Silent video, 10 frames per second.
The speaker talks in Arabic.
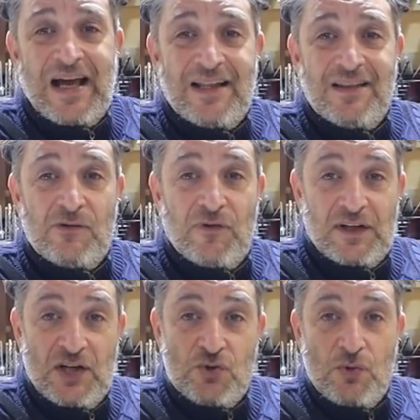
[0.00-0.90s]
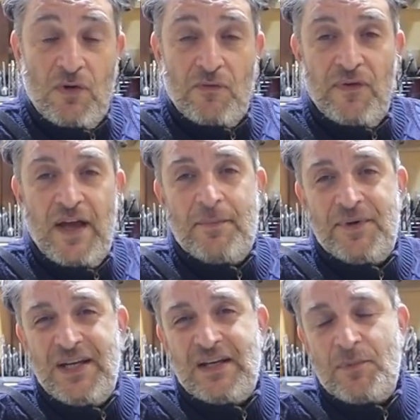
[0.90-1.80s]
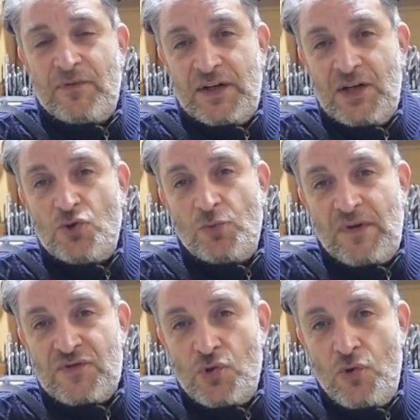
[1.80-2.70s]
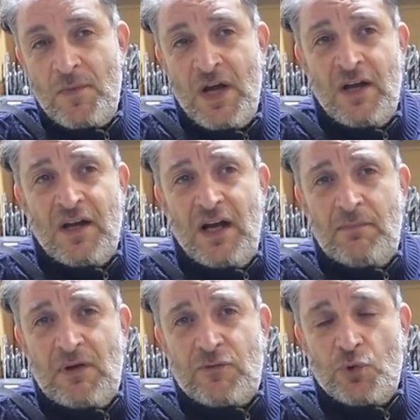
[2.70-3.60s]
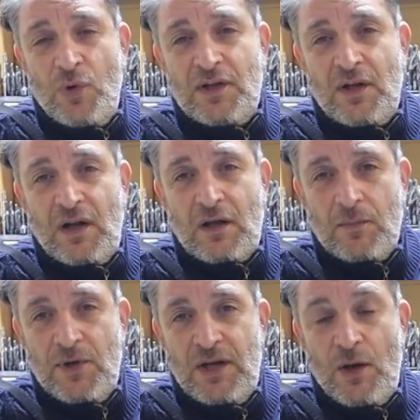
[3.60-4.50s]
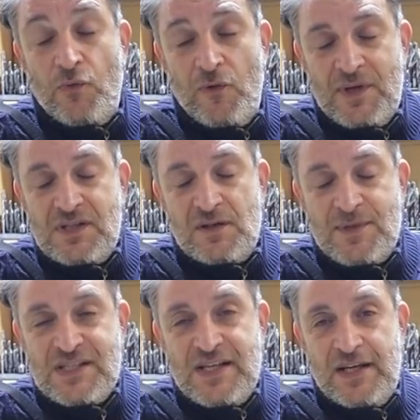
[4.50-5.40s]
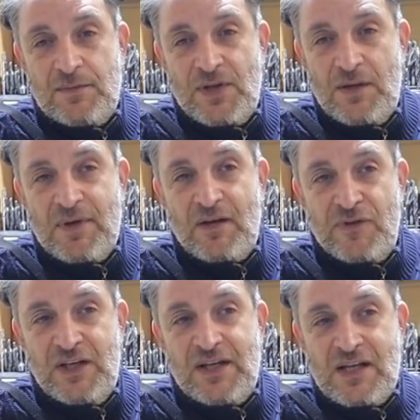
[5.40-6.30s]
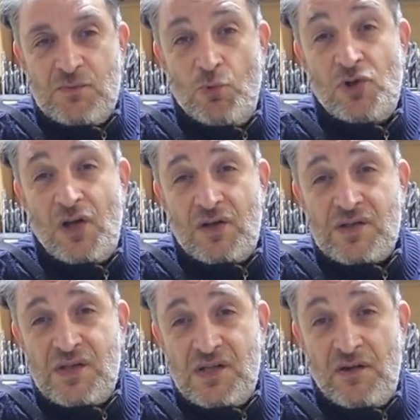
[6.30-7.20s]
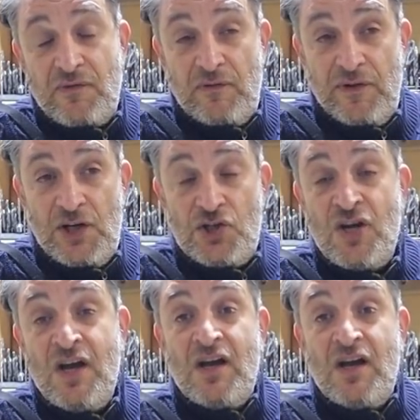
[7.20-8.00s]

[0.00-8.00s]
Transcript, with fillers: لحد يفنشه في امريكا بيفنشوا بنفسهم اما في دولنا العربيه وفي مصر بالذات بيبقى في ناس متخصصه في الفينش